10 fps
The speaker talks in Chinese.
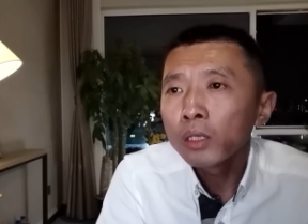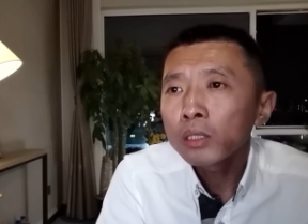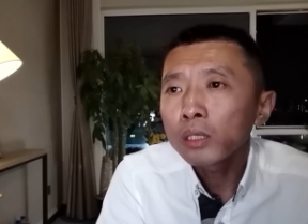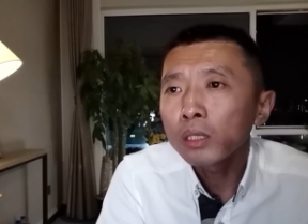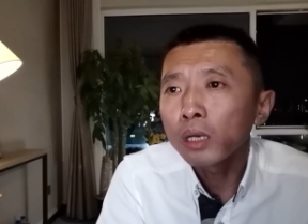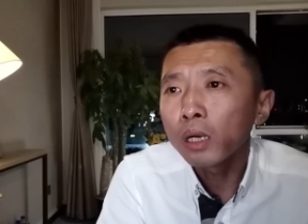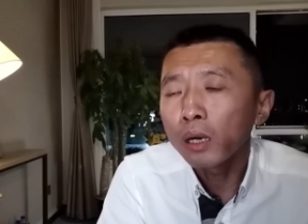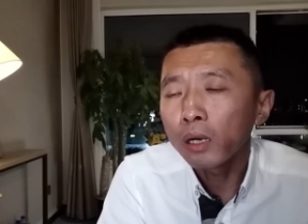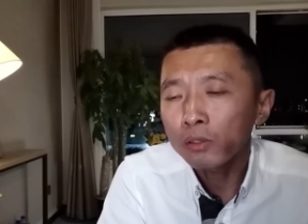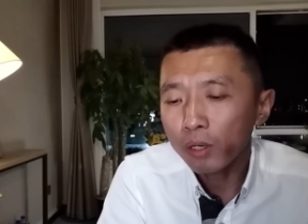这
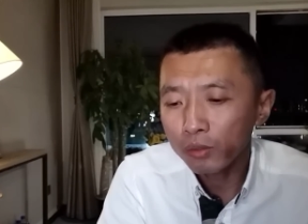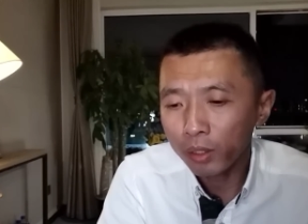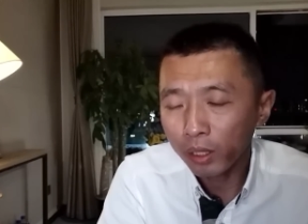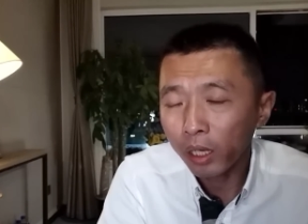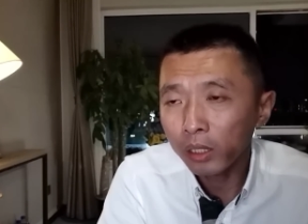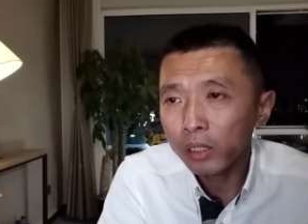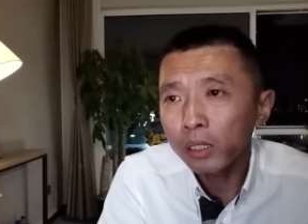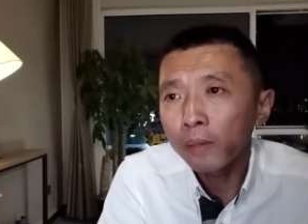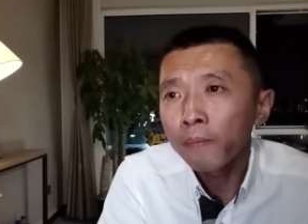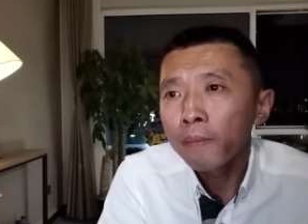个周二全他那个